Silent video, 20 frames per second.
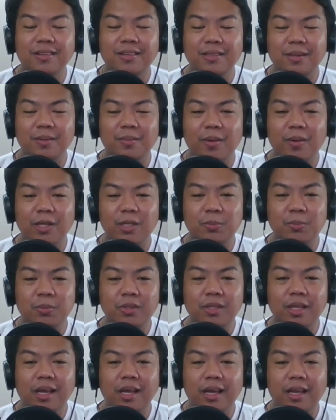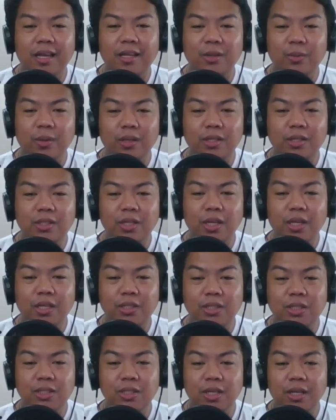So, ang price po niya ay 26
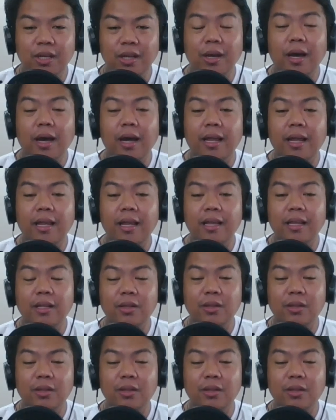ay